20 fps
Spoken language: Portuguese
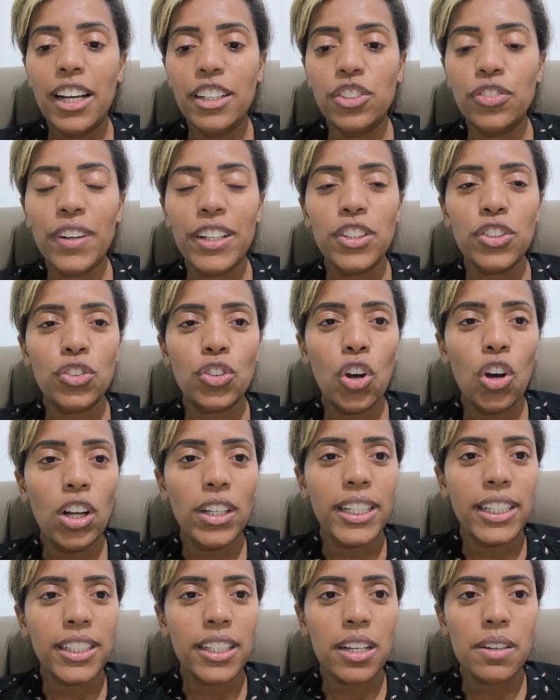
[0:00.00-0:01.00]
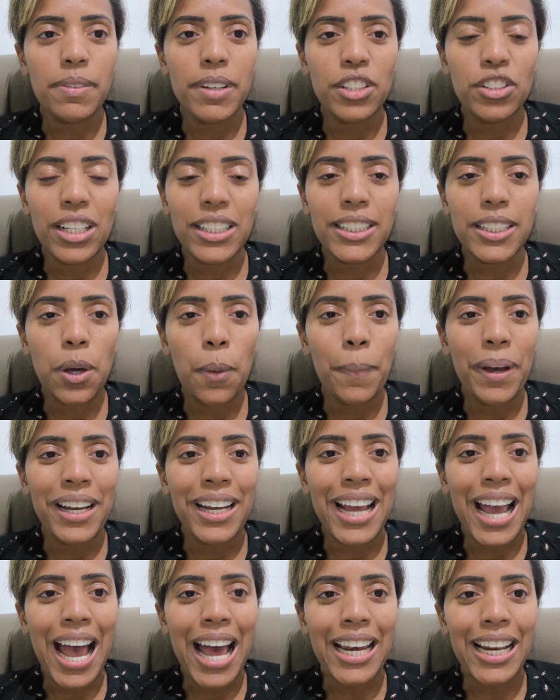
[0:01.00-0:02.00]
A gente faz toda a intermediação
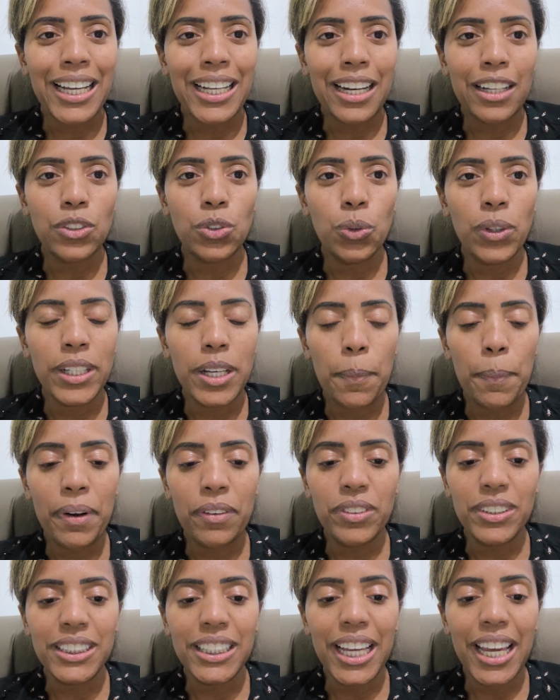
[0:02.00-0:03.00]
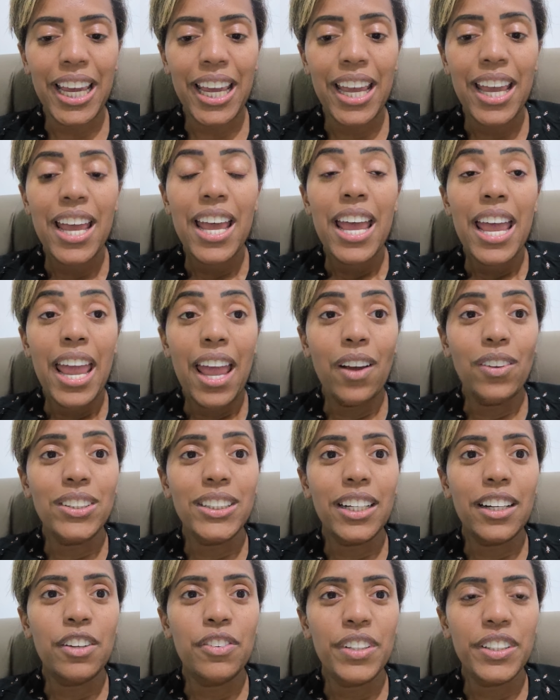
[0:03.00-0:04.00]
bancária gratuita para você. É um
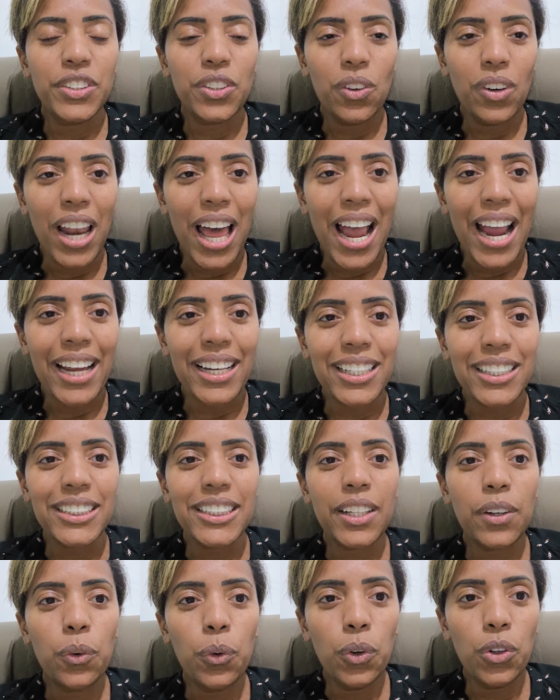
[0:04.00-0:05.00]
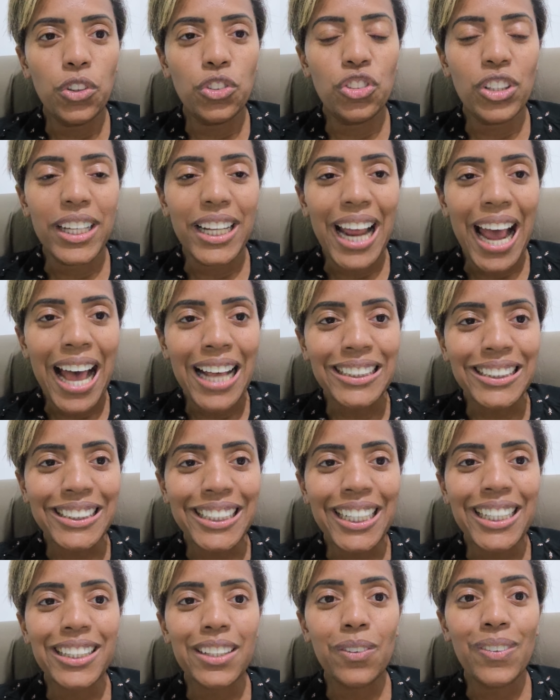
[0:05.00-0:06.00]
serviço online seguro de
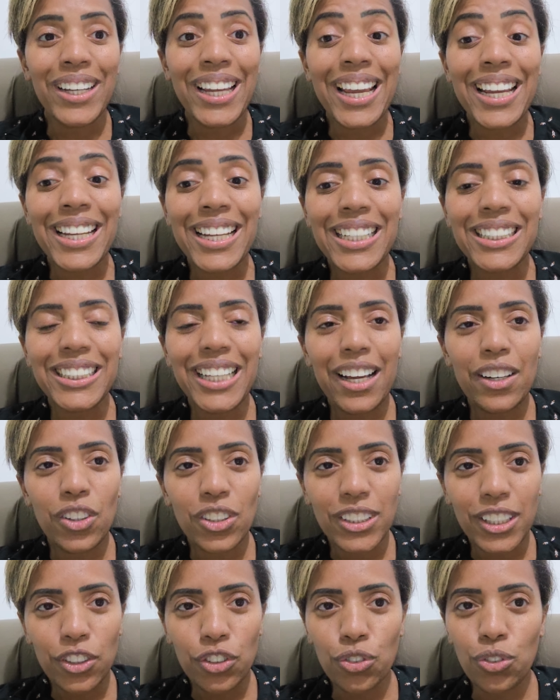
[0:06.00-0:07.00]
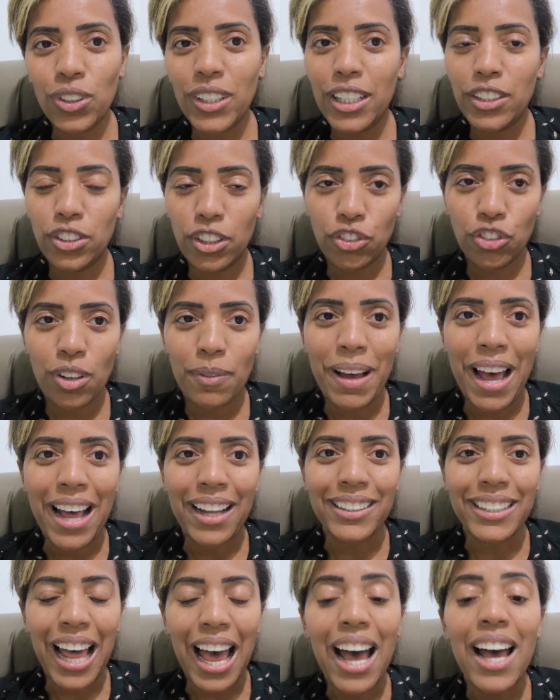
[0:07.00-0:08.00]
graça, então quem quiser a nossa ajuda é só
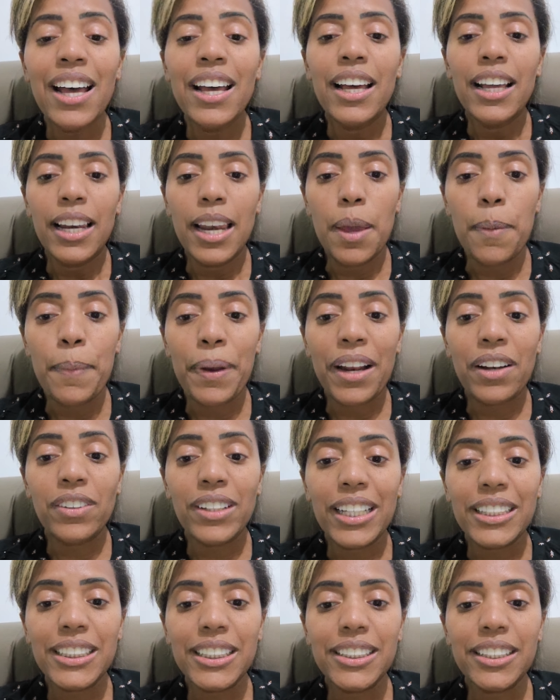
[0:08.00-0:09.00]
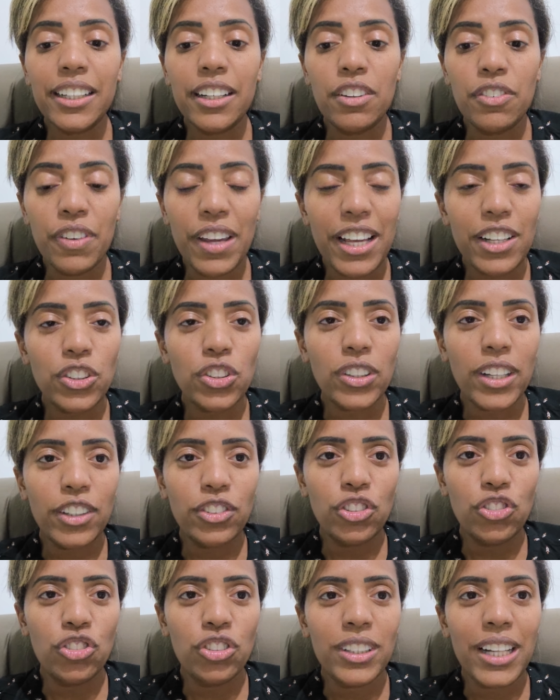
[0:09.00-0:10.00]
chamar, tá? Lembrando que esse serviço que
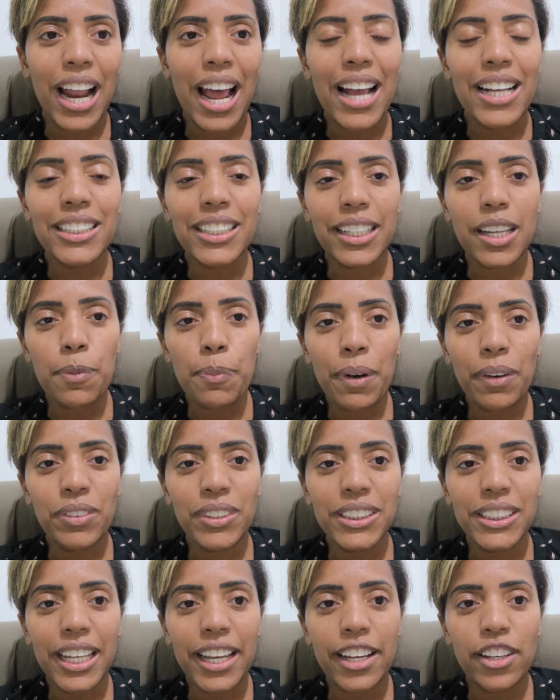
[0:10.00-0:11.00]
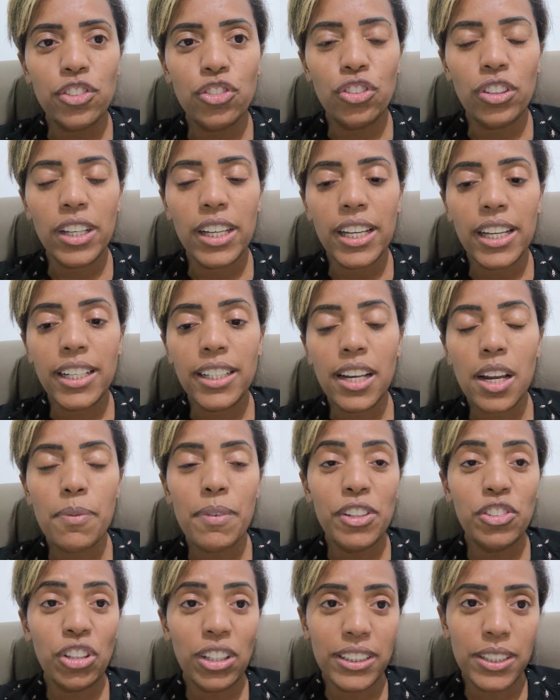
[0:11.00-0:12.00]
a gente traz aqui para vocês de
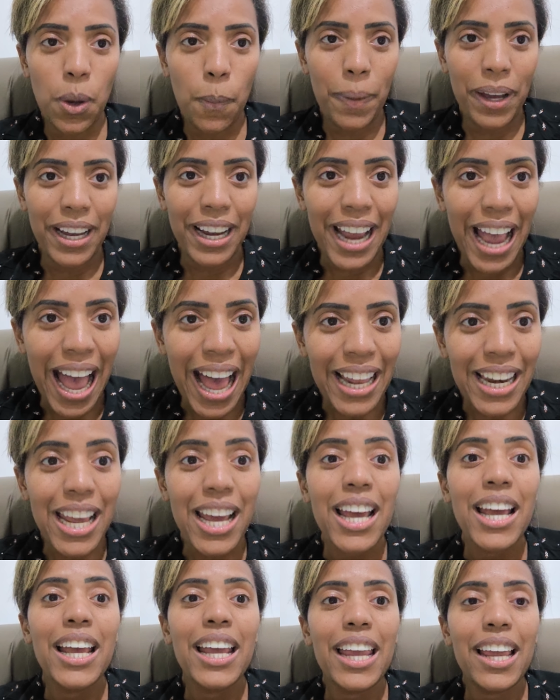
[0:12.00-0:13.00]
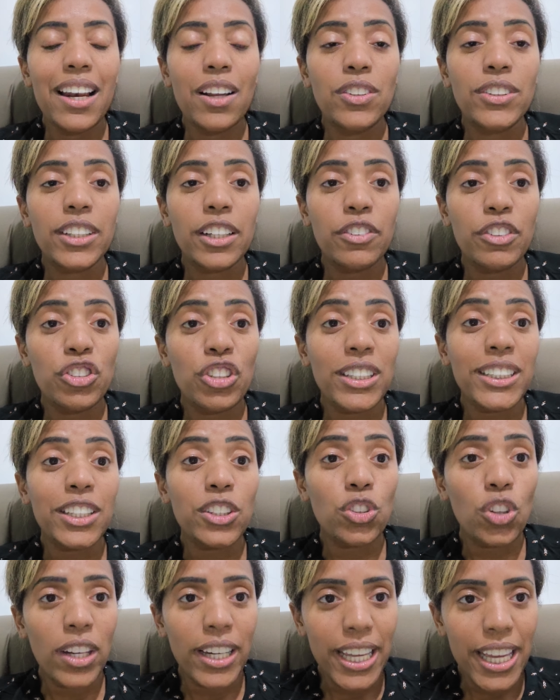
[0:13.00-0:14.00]
intermediação bancária, ele é um serviço de
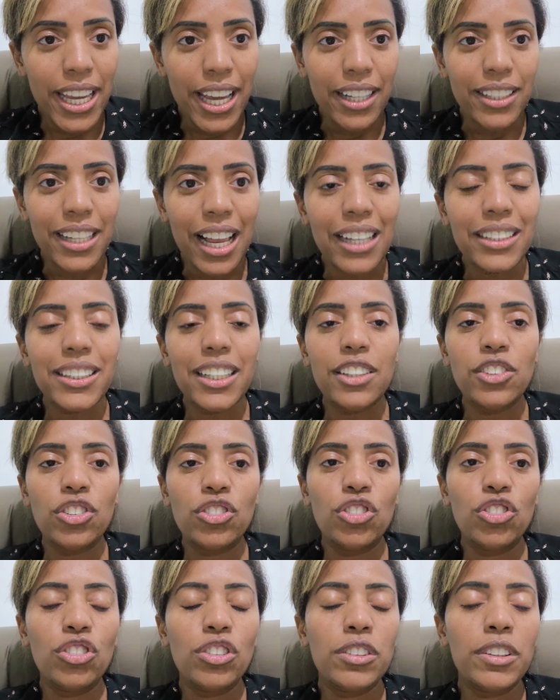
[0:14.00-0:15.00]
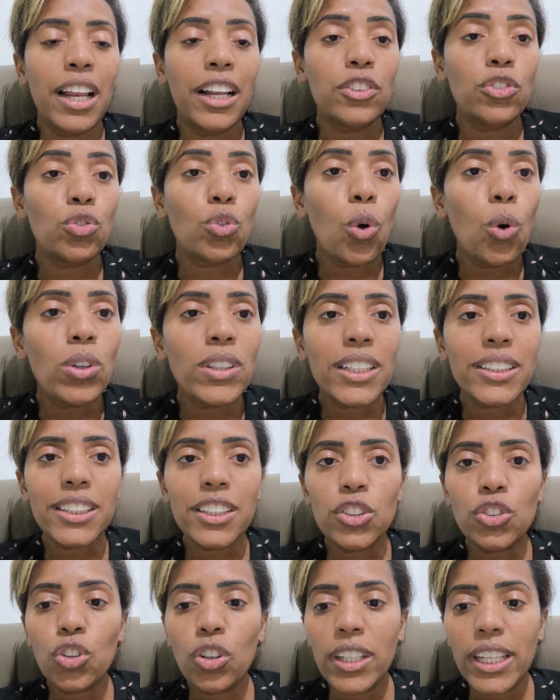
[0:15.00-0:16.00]
assessoria, tá, gente? A gente dá toda a
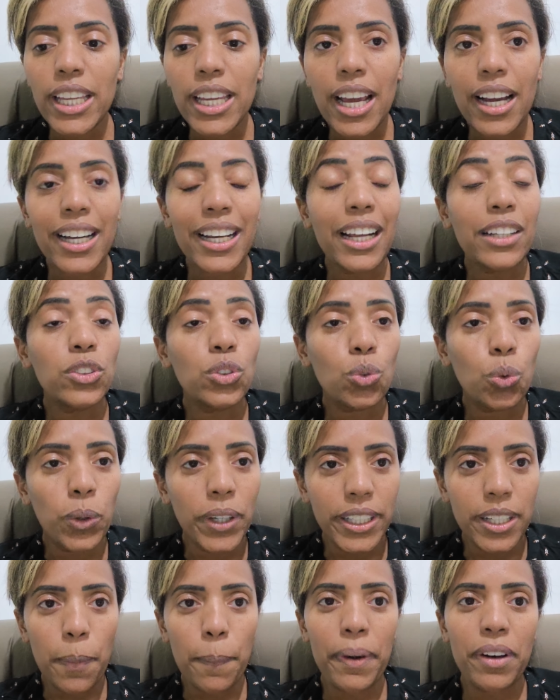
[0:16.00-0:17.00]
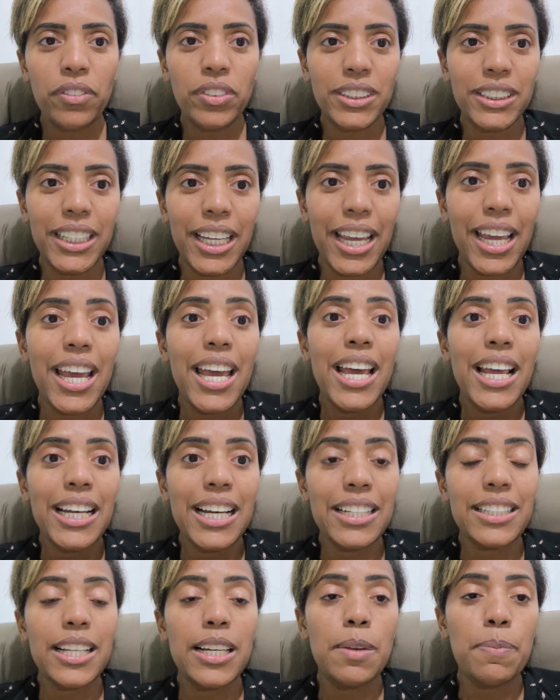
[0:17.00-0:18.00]
assessoria gratuita para você
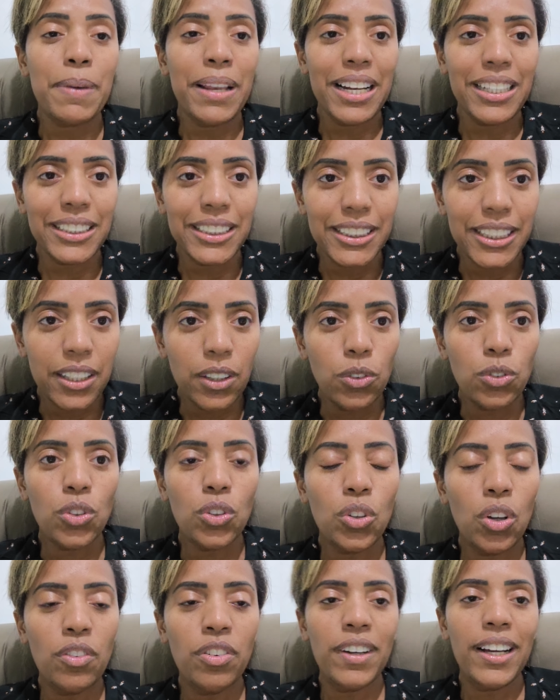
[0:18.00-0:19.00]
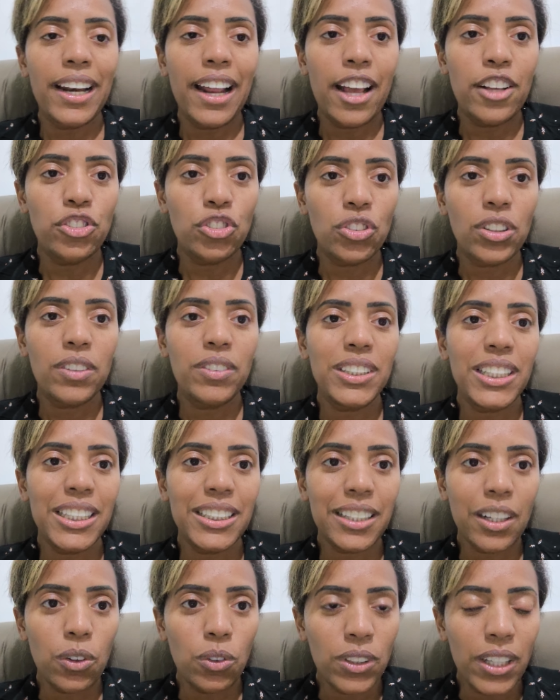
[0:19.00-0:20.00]
nessa liberação do novo crédito que você
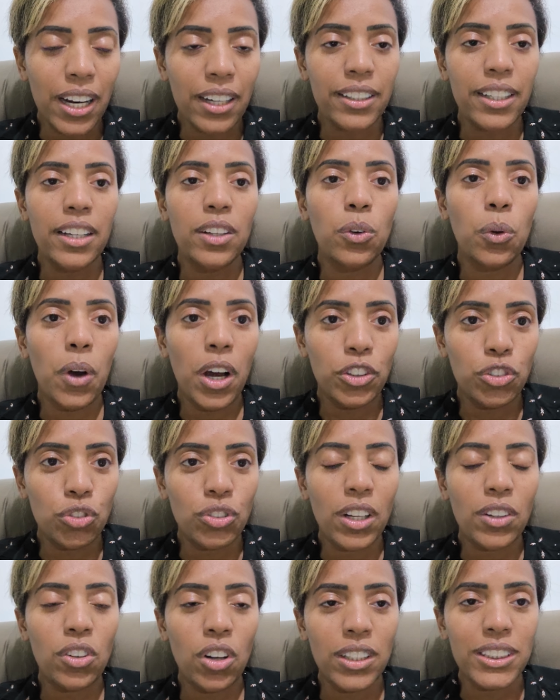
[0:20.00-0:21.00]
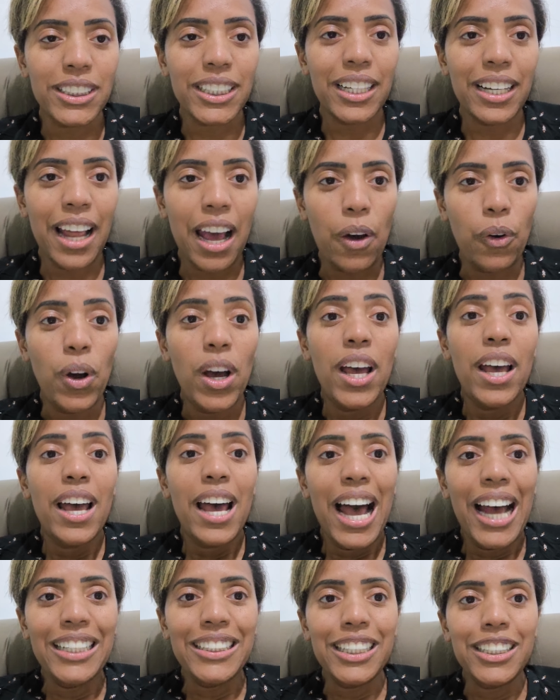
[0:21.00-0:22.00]
está contratando com a ajuda do nosso canal
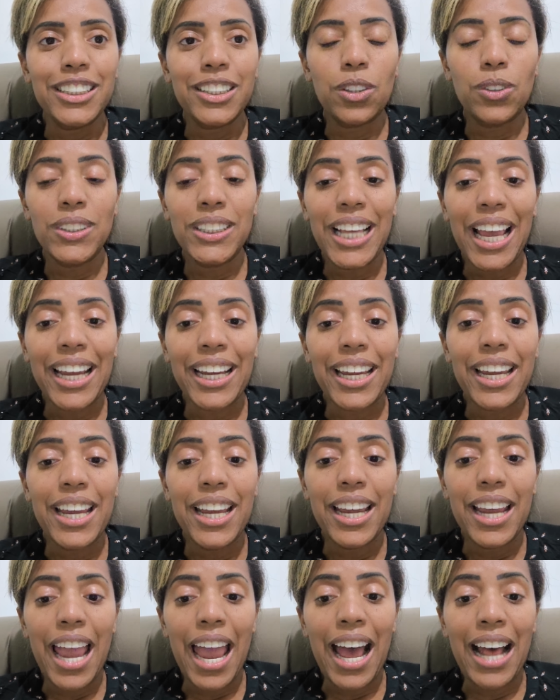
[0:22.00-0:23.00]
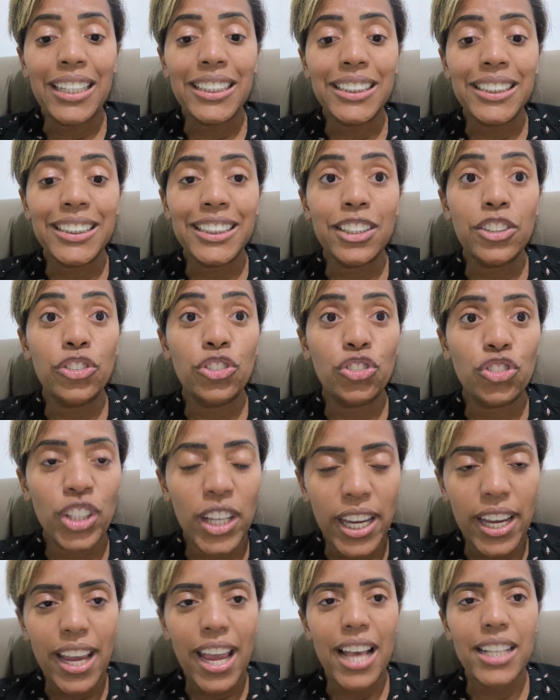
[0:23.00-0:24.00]
a gente consegue é,
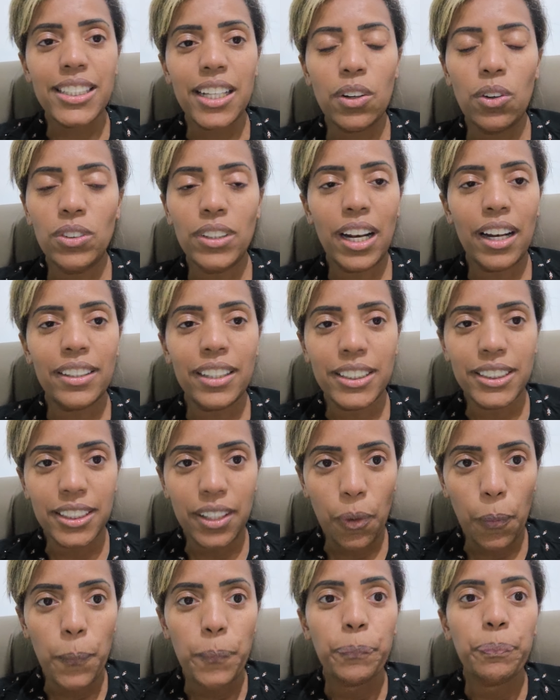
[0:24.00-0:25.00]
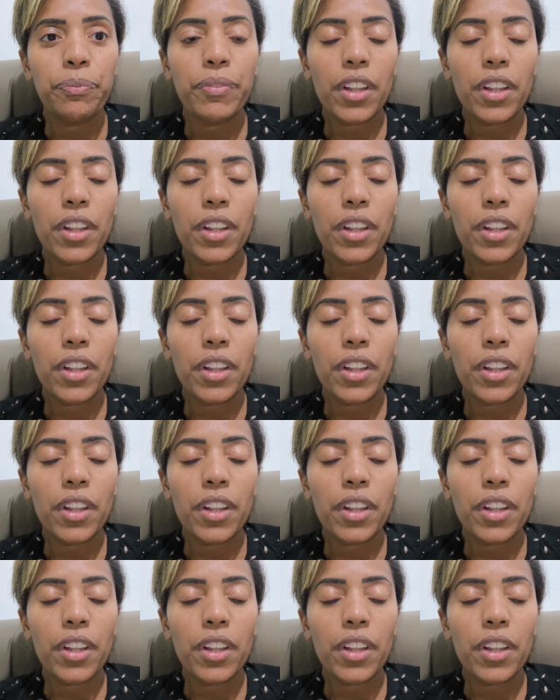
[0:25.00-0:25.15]
assistir essa contratação